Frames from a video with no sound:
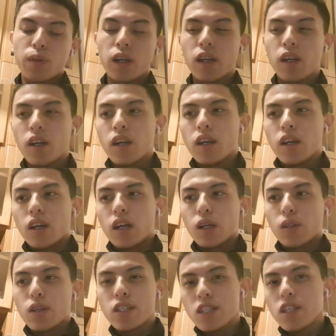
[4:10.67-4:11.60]
ま
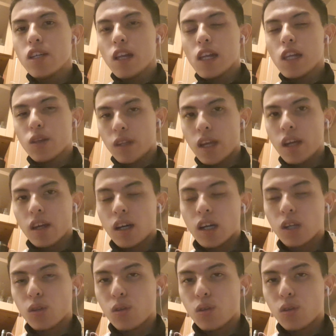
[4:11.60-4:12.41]
あ、あの1位、2位の,、ね、あ